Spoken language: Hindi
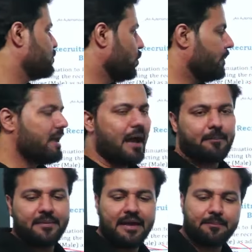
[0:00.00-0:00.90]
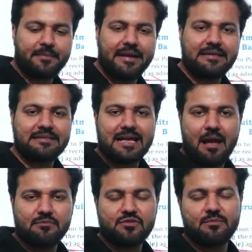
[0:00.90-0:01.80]
जो भी आपने अपने
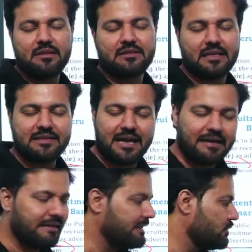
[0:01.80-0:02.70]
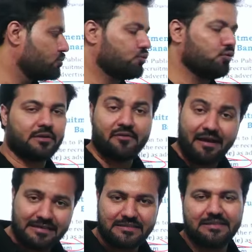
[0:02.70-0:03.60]
एग्जाम्स में तैयारी की उसको
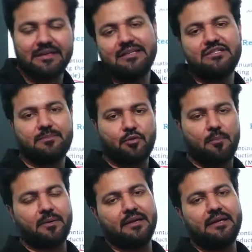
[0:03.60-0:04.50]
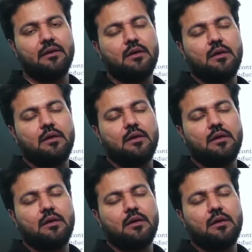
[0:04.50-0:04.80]
रिवाइज कर लीजिए प्रॉपरली